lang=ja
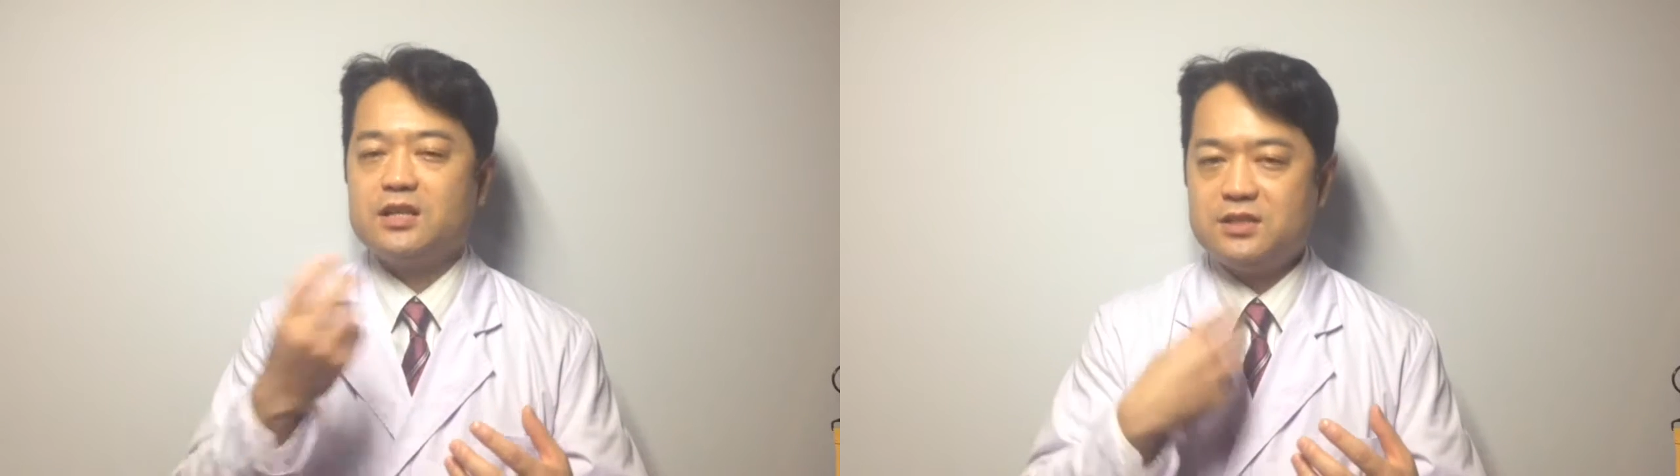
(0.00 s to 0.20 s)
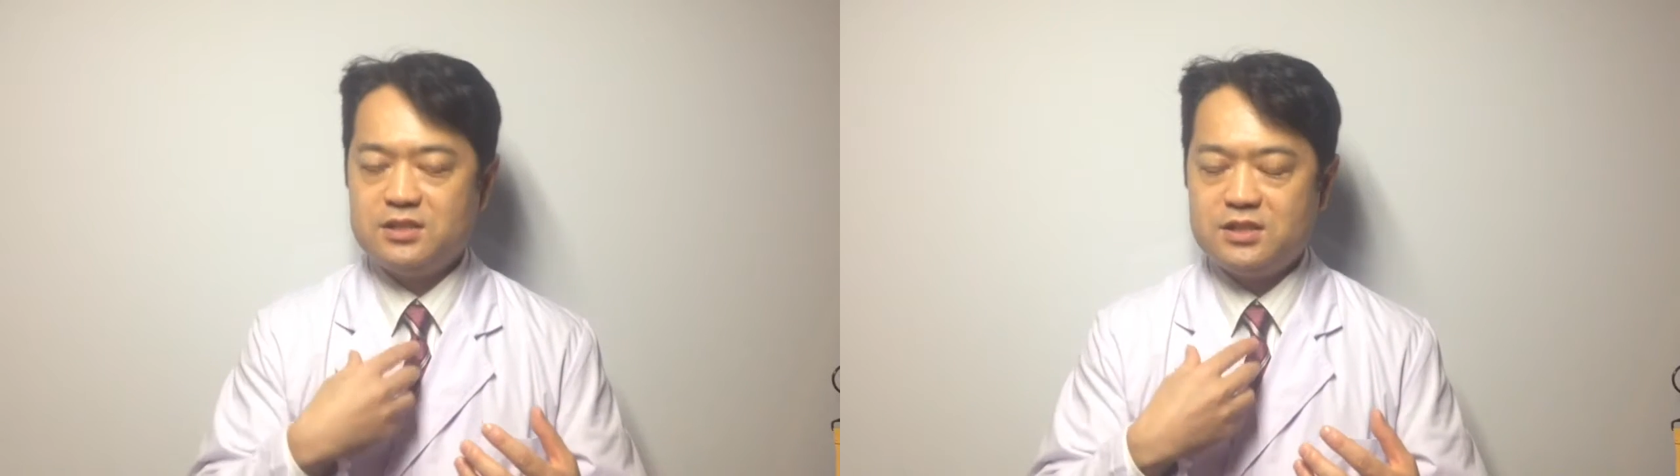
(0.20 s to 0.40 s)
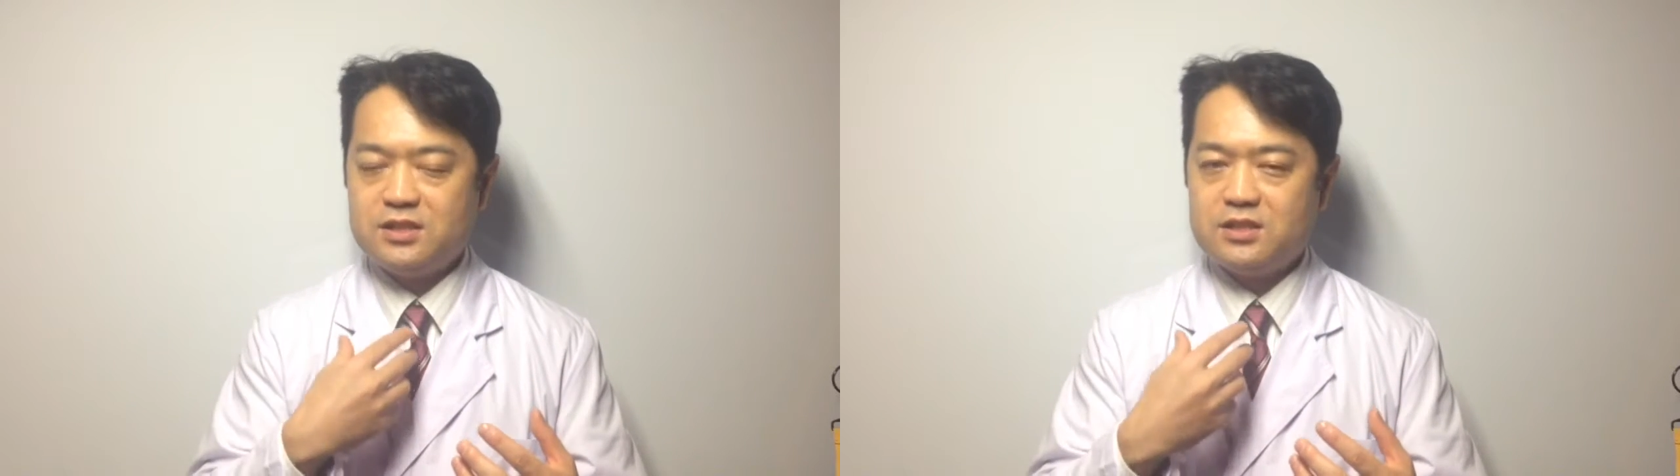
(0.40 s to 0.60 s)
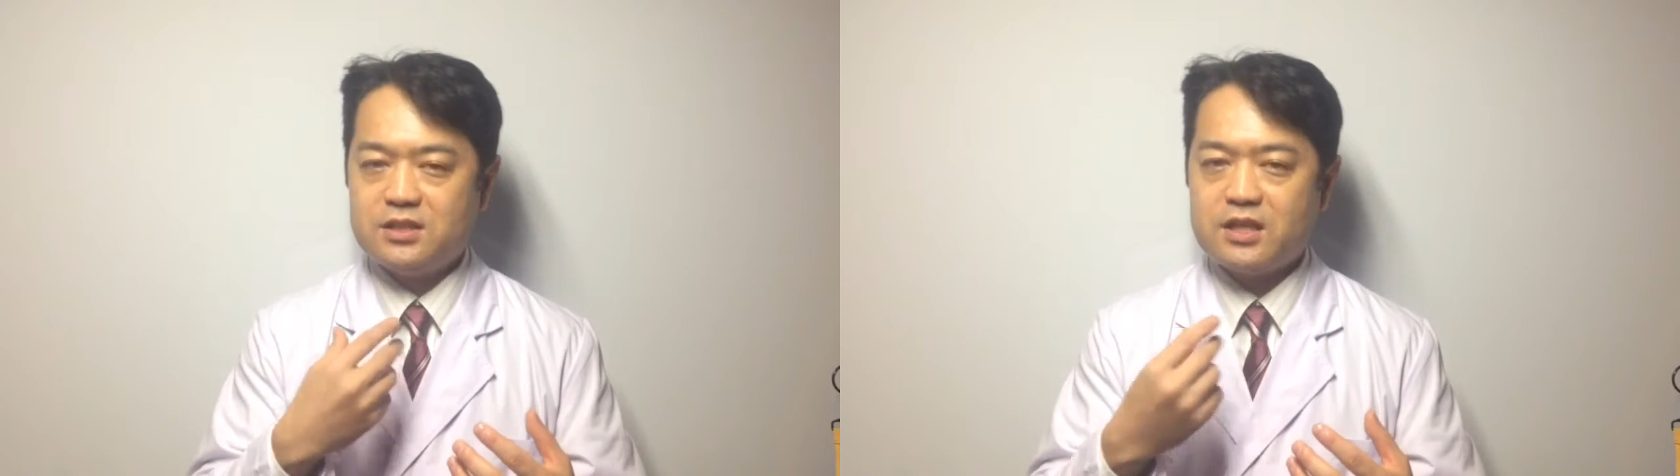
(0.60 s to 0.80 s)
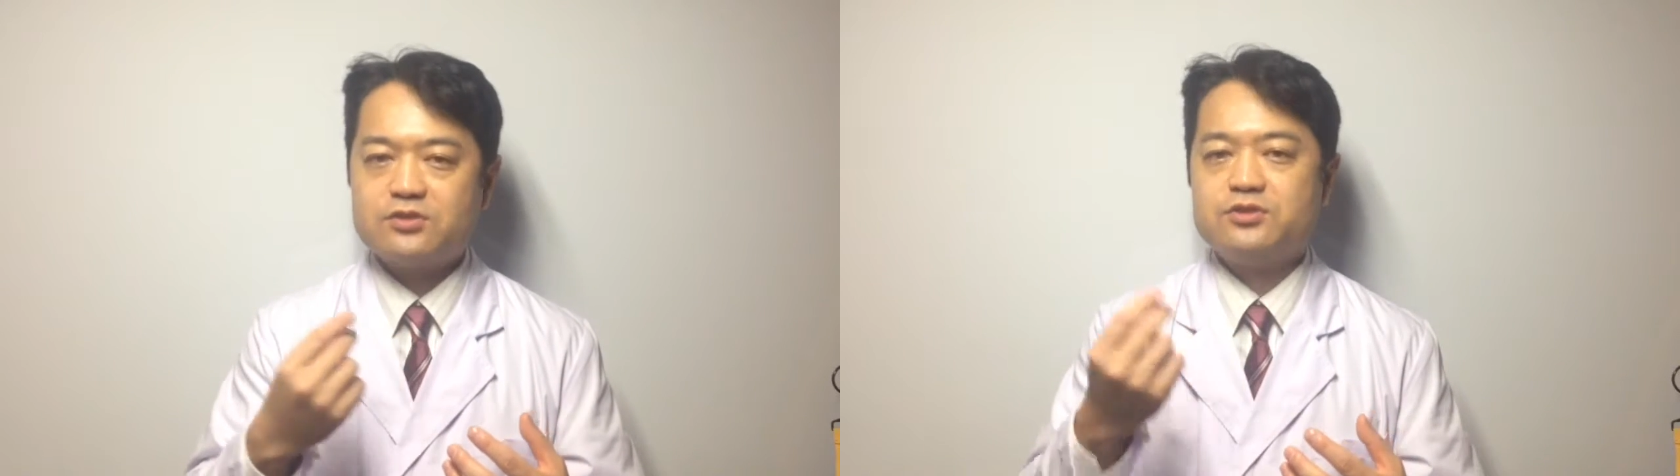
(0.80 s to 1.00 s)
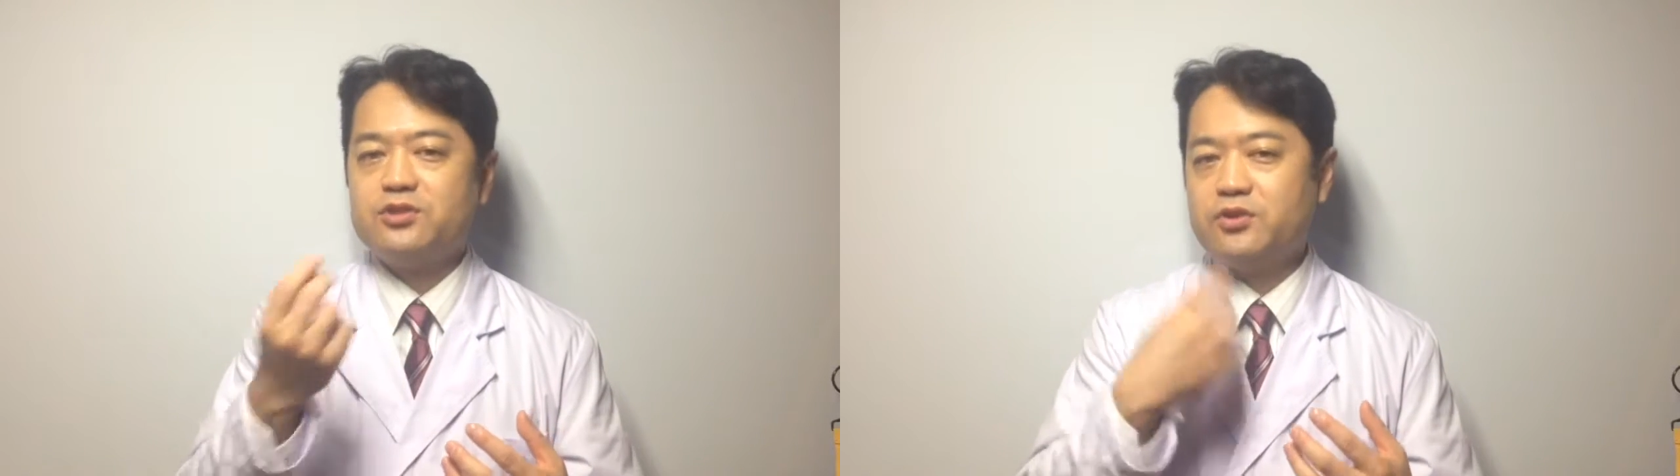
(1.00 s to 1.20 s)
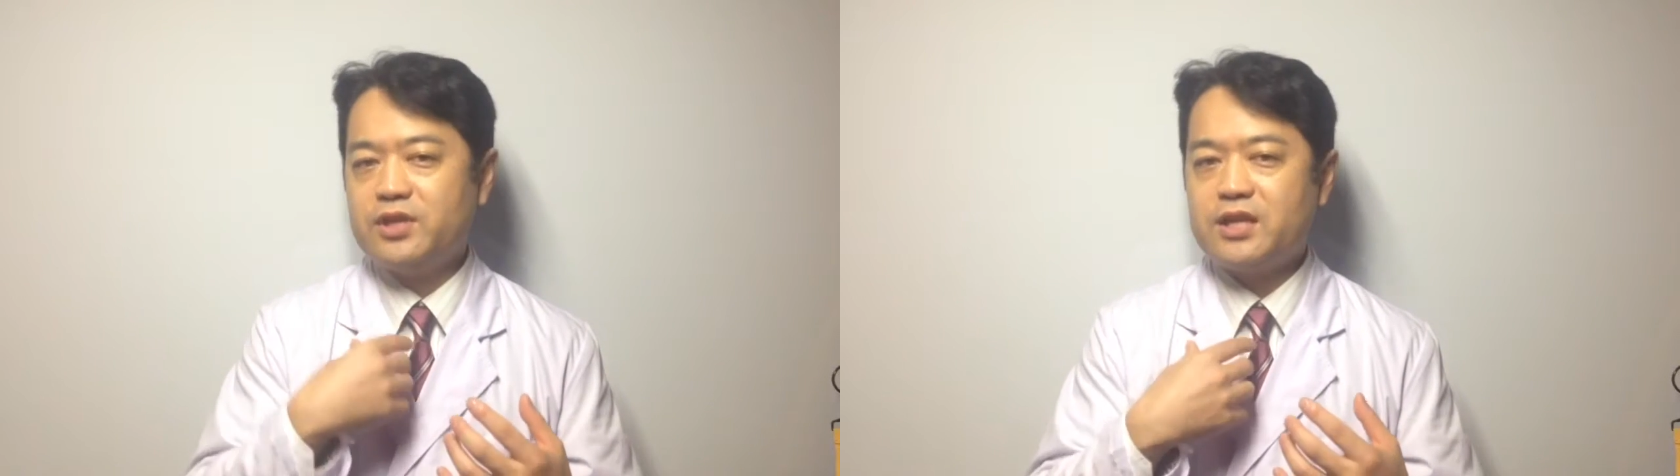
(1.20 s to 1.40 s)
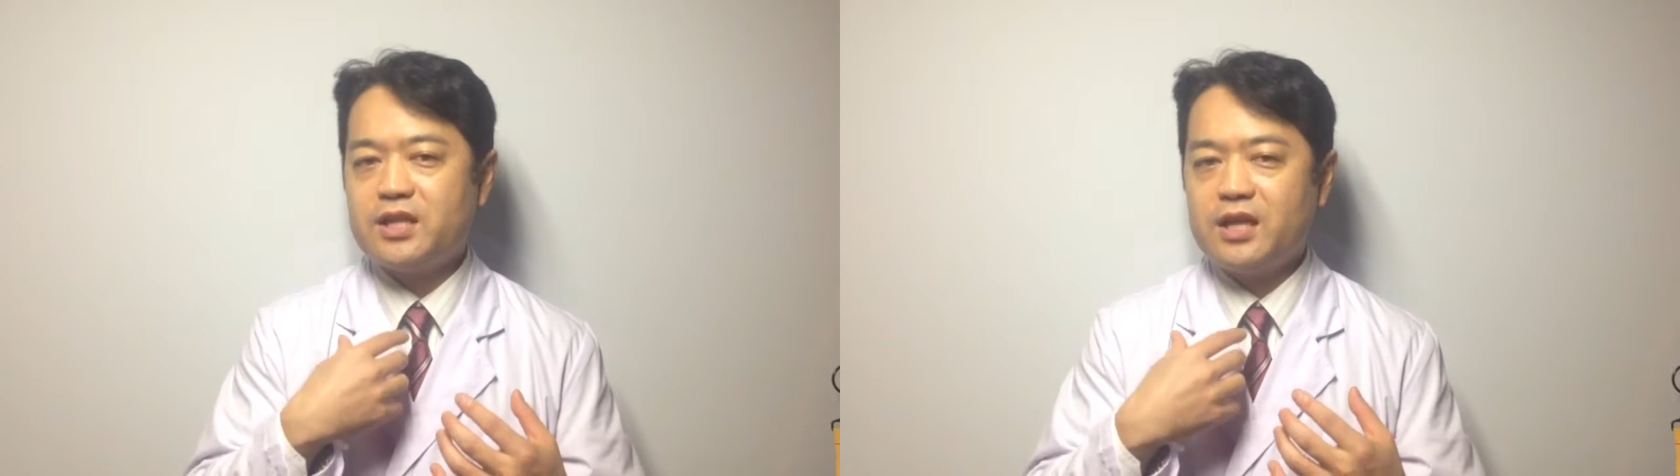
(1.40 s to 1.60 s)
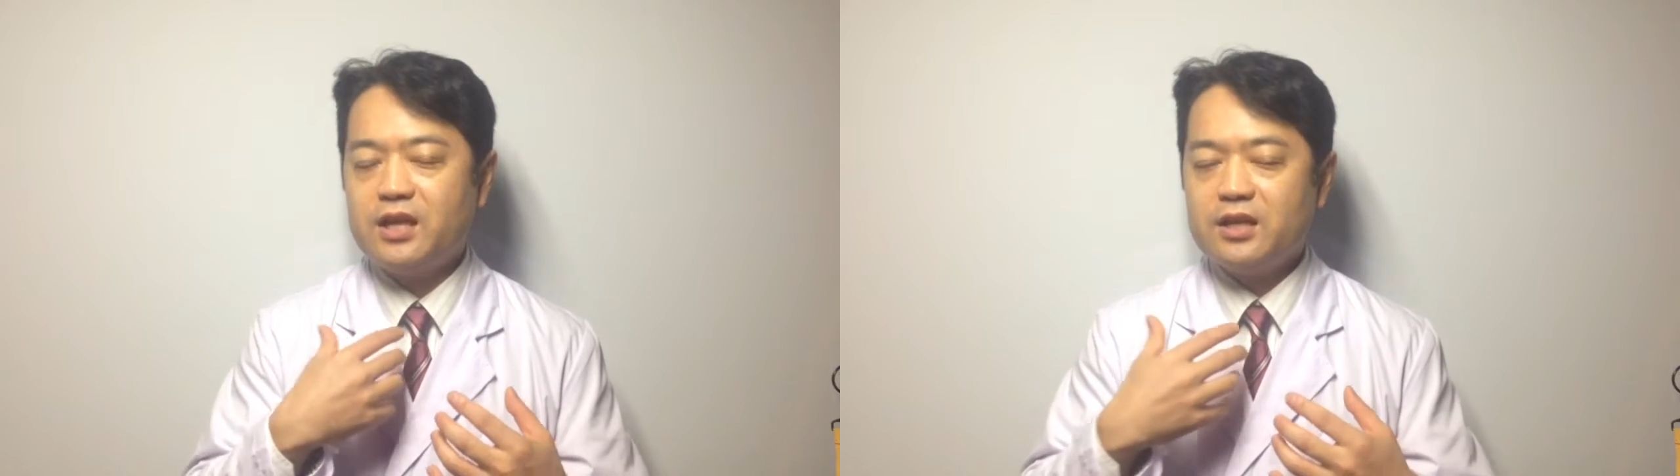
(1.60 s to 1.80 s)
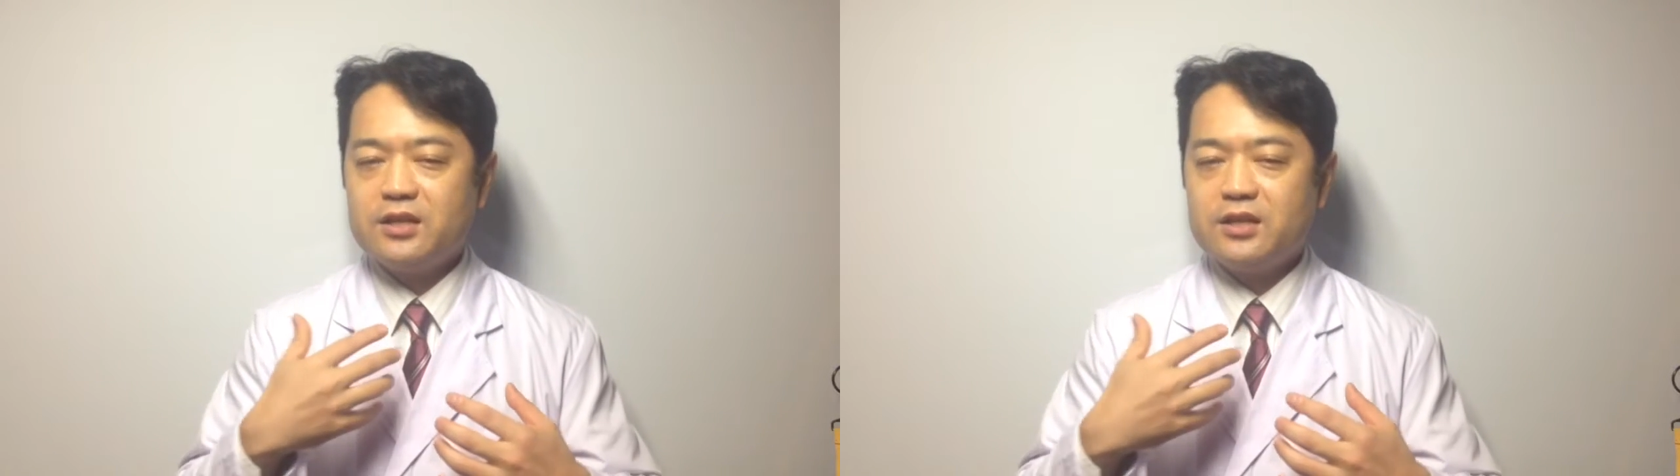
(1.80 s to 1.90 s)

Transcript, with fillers: に、ね、薬を入れて